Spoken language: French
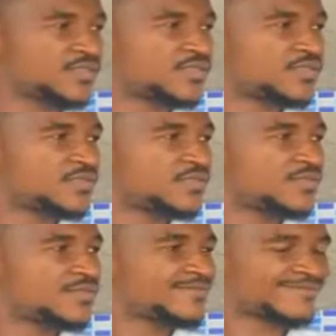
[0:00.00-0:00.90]
En forme
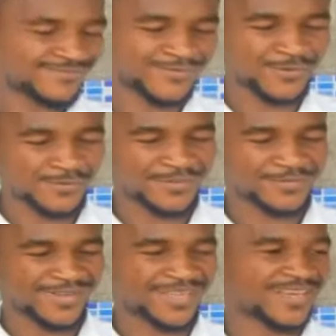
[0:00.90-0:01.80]
Oui, oui,
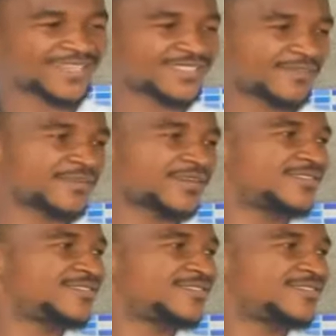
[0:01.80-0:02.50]
grâce, ça va.